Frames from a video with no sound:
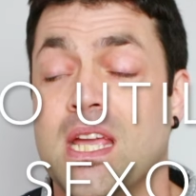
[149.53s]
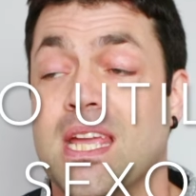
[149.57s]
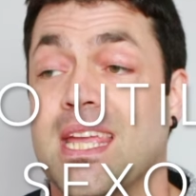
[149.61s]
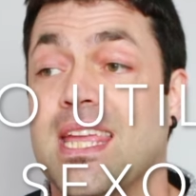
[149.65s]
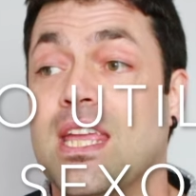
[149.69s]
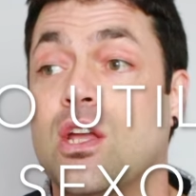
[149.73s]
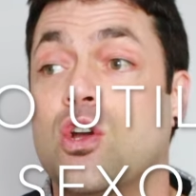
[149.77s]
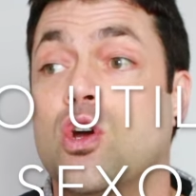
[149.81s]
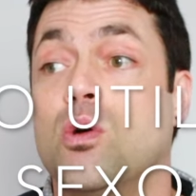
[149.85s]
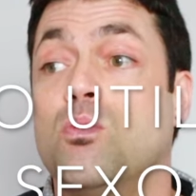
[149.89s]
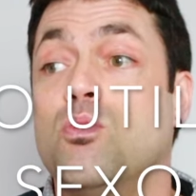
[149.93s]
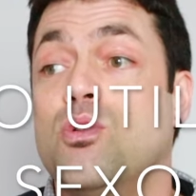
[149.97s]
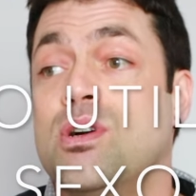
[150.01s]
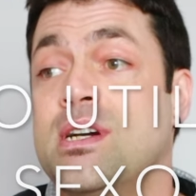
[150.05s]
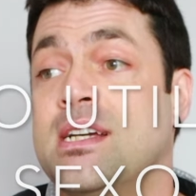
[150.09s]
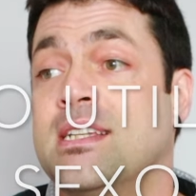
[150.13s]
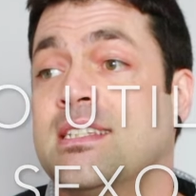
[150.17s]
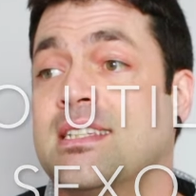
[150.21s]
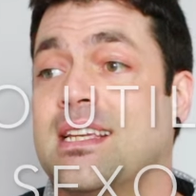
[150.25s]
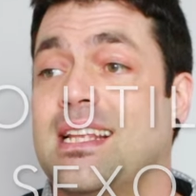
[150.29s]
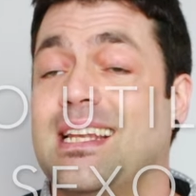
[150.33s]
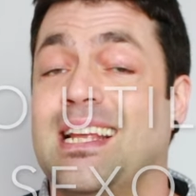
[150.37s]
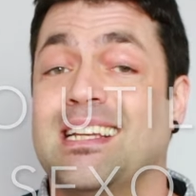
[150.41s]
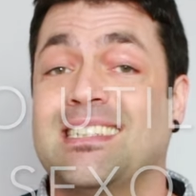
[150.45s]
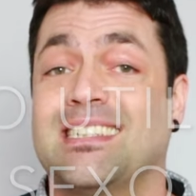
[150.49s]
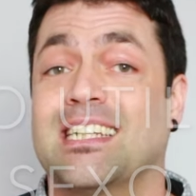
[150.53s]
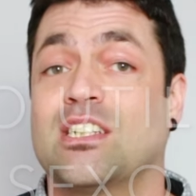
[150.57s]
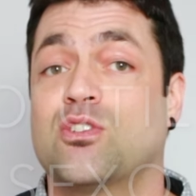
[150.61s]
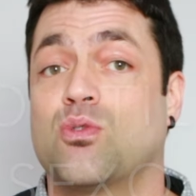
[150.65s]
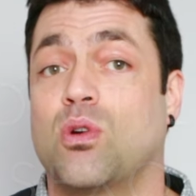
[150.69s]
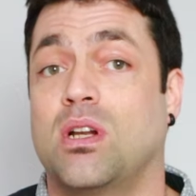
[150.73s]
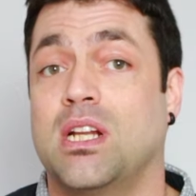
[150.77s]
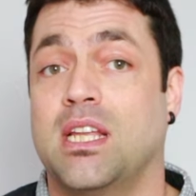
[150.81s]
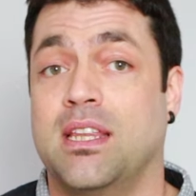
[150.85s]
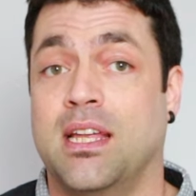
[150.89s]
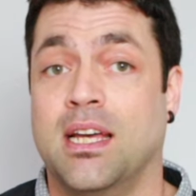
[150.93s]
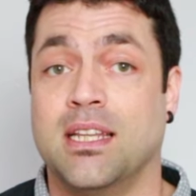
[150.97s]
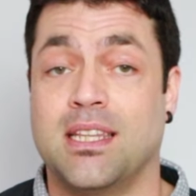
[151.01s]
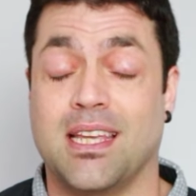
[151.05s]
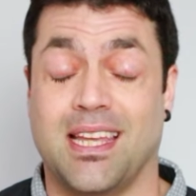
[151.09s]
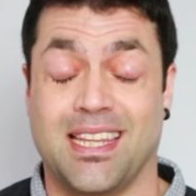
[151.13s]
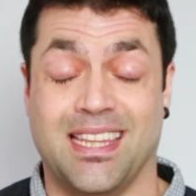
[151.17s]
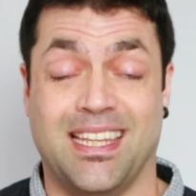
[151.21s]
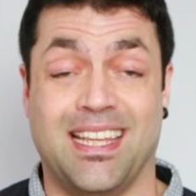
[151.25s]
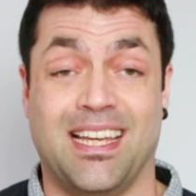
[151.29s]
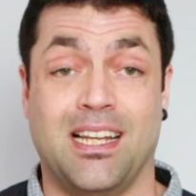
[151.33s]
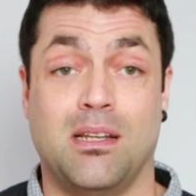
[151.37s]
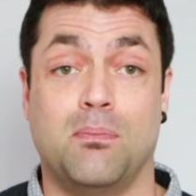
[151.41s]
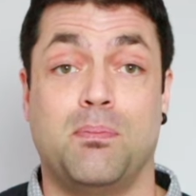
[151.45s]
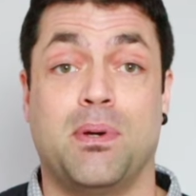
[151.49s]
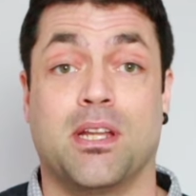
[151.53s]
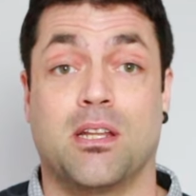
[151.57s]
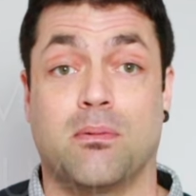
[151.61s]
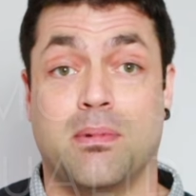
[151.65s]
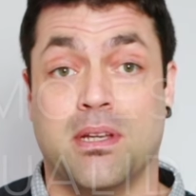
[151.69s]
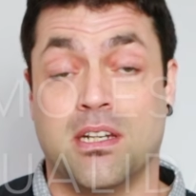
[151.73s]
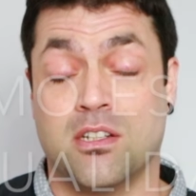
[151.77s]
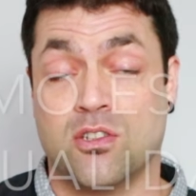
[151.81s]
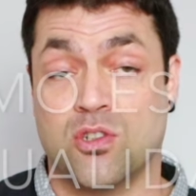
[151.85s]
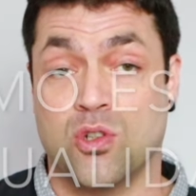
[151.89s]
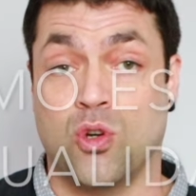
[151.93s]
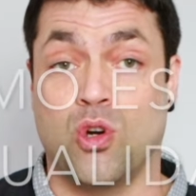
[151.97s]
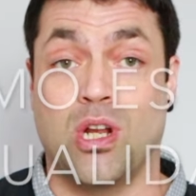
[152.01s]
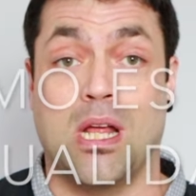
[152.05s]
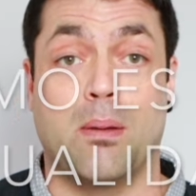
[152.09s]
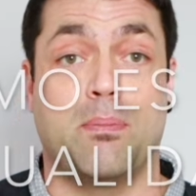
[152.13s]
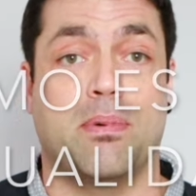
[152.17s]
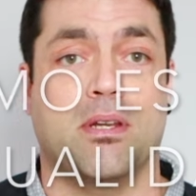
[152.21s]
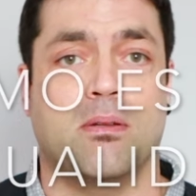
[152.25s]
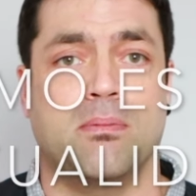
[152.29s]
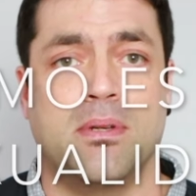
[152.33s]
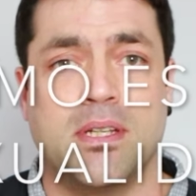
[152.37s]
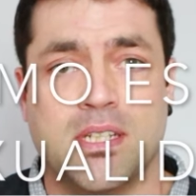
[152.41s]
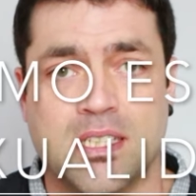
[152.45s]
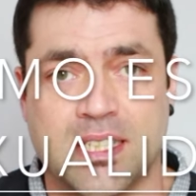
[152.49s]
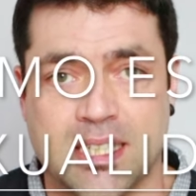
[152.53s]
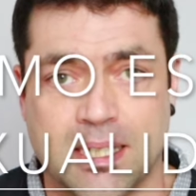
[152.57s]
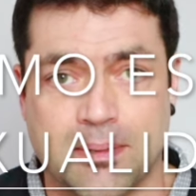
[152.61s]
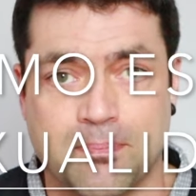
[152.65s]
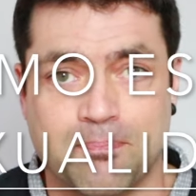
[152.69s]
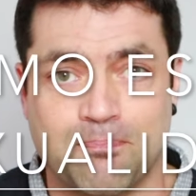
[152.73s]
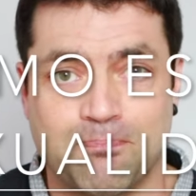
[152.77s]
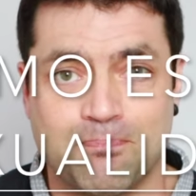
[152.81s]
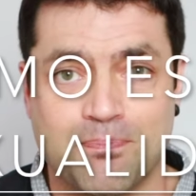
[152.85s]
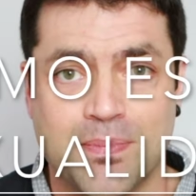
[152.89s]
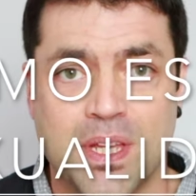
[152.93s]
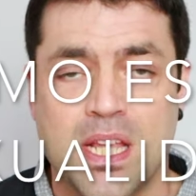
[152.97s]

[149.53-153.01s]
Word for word: ¿Y cómo es la sexualidad del perverso o la perversa?